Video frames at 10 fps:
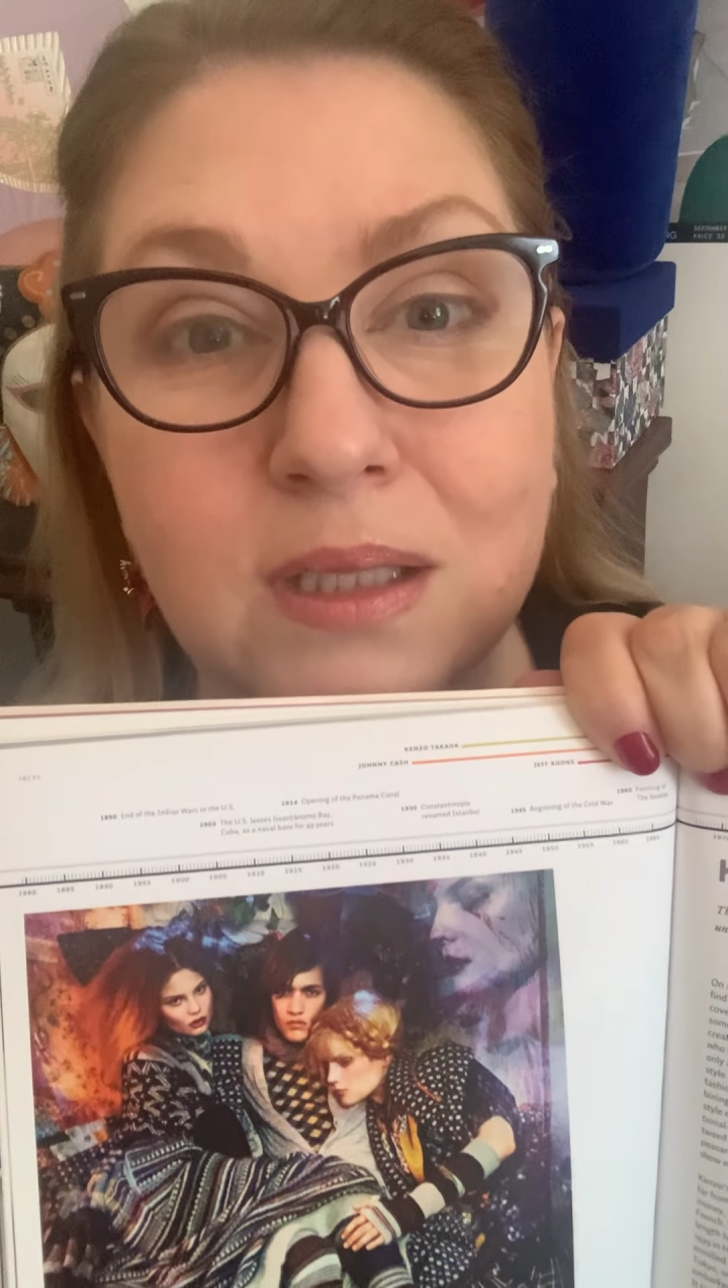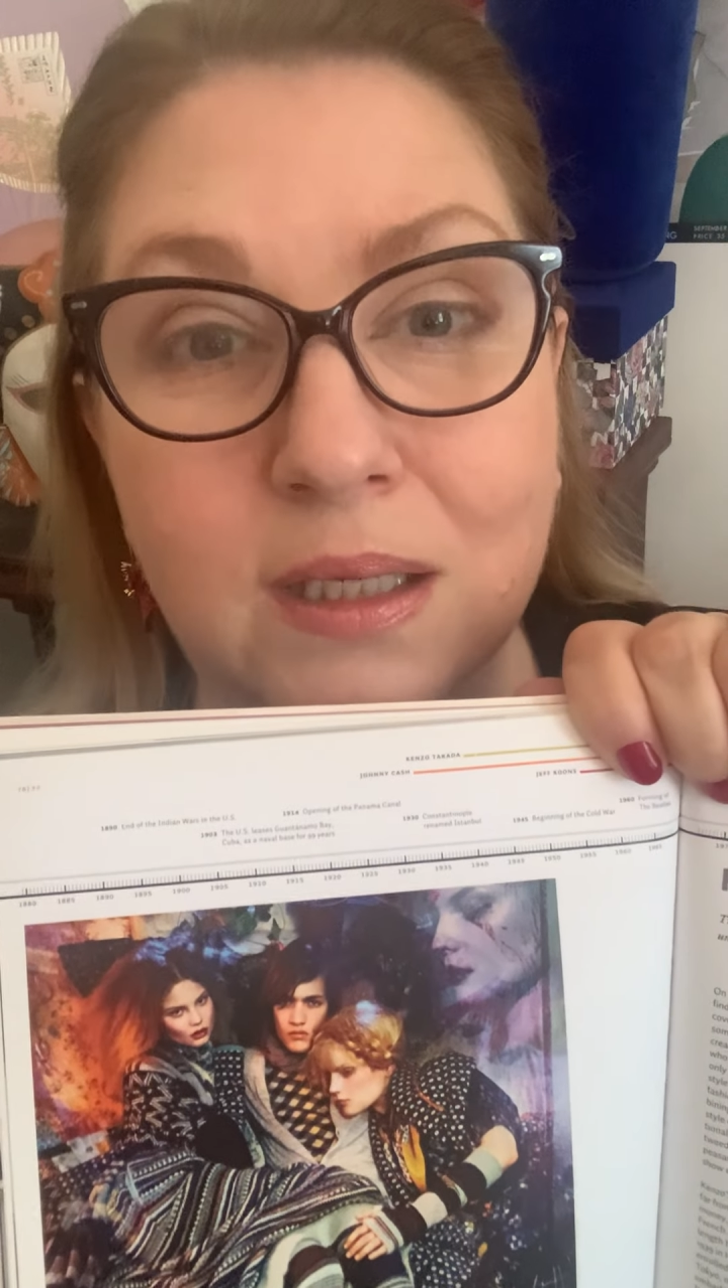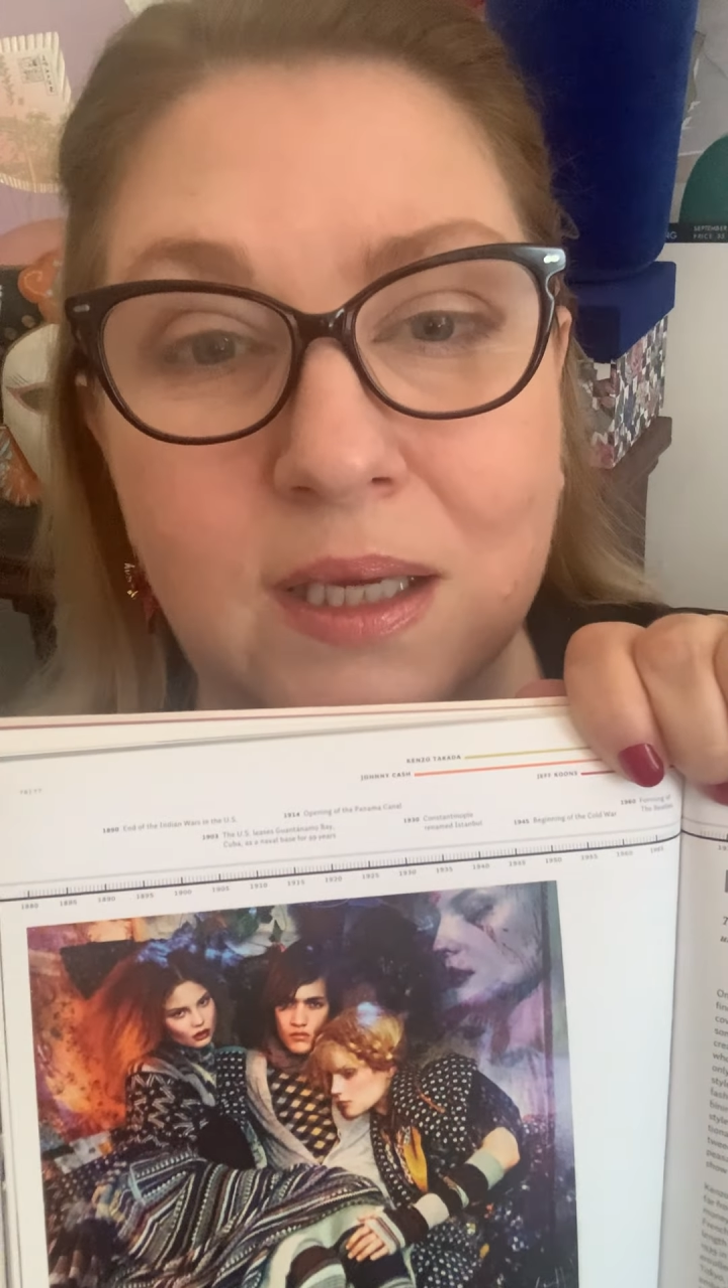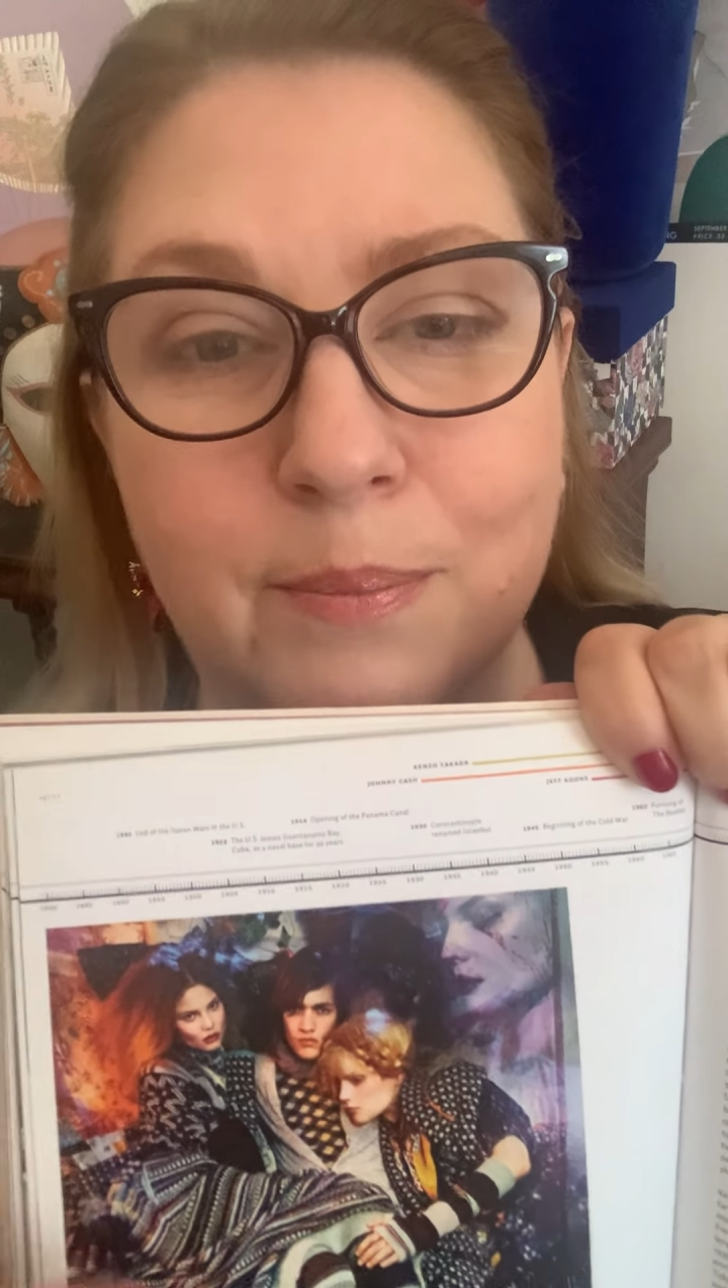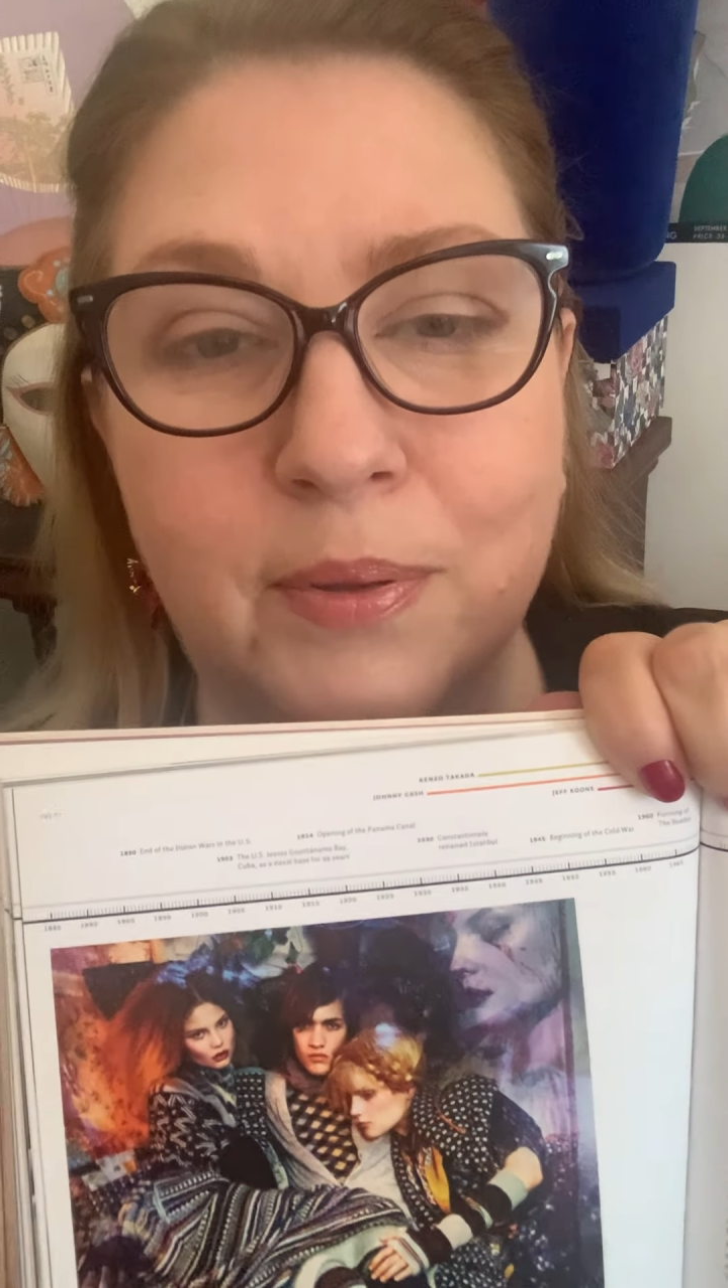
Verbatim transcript: takie